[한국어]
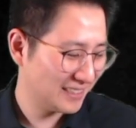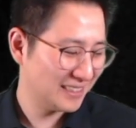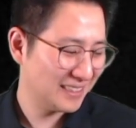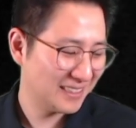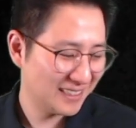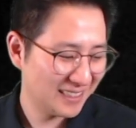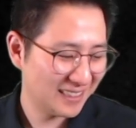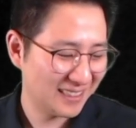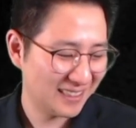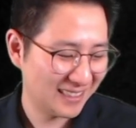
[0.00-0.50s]

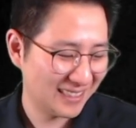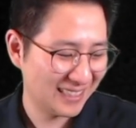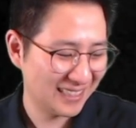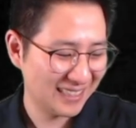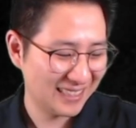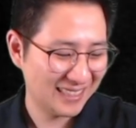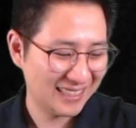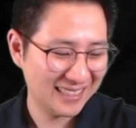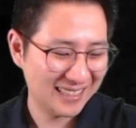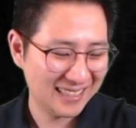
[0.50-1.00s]
네,
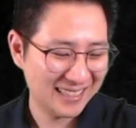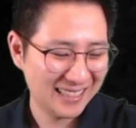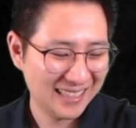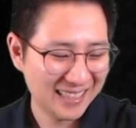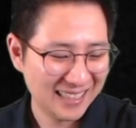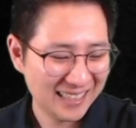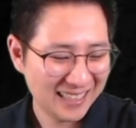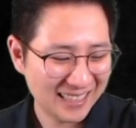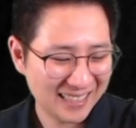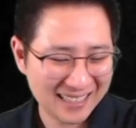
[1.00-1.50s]
엄청 도움 됐어요.
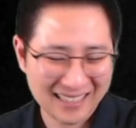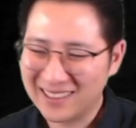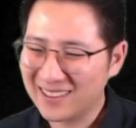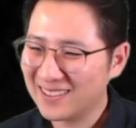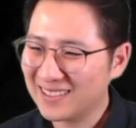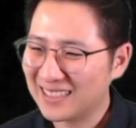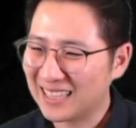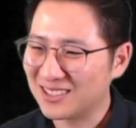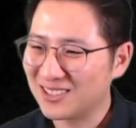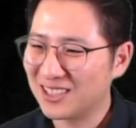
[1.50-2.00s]

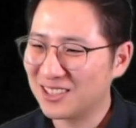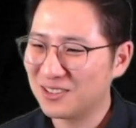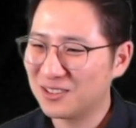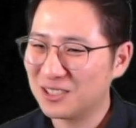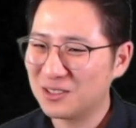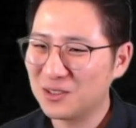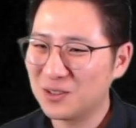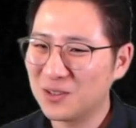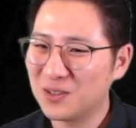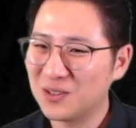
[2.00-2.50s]
그래요. 나중에
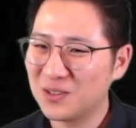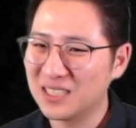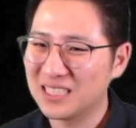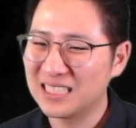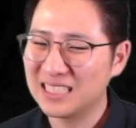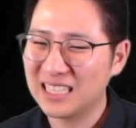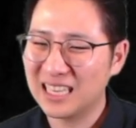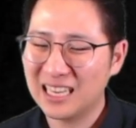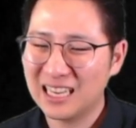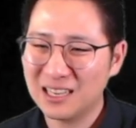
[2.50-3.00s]
우리 또
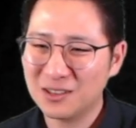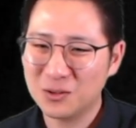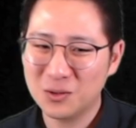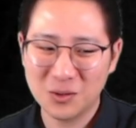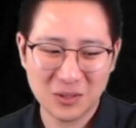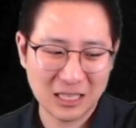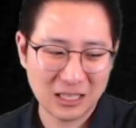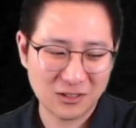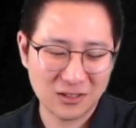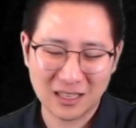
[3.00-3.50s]

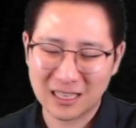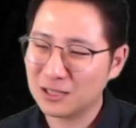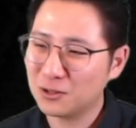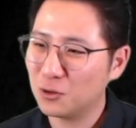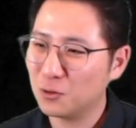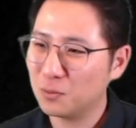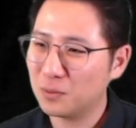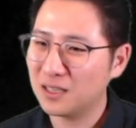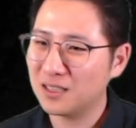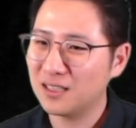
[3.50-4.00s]
인사하고 나중에
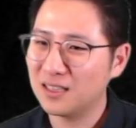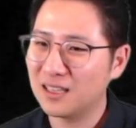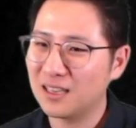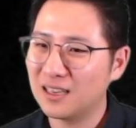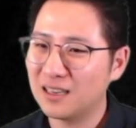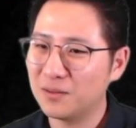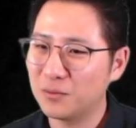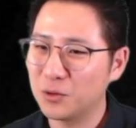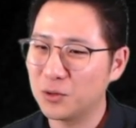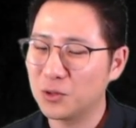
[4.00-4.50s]

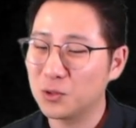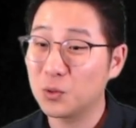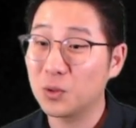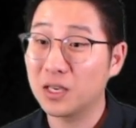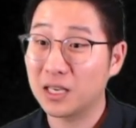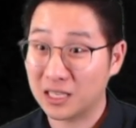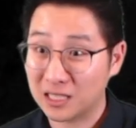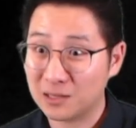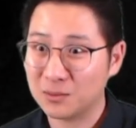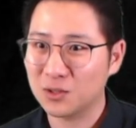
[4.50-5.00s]
카톡방이나 뭐 이런 쪽에
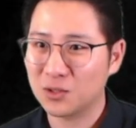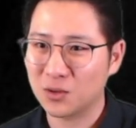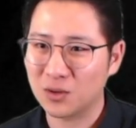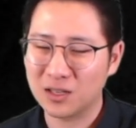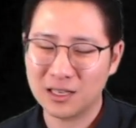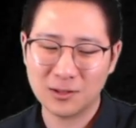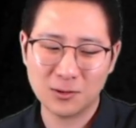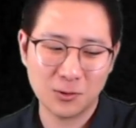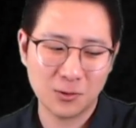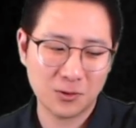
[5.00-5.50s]
계시면 저랑
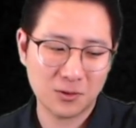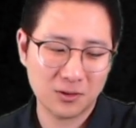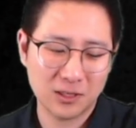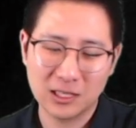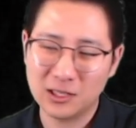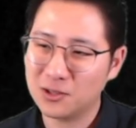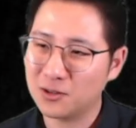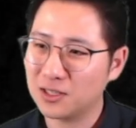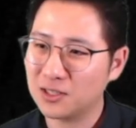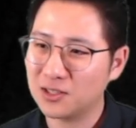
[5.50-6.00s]
계속
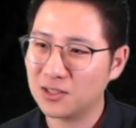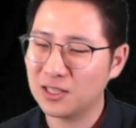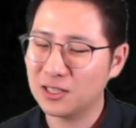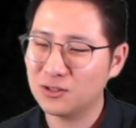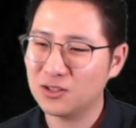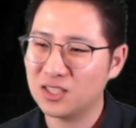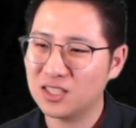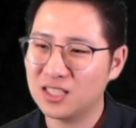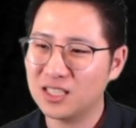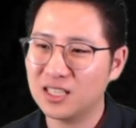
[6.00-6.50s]
인터랙션 할
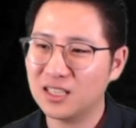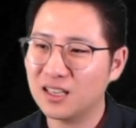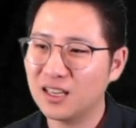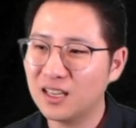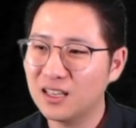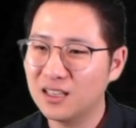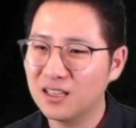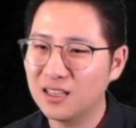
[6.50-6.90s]
수 있으니까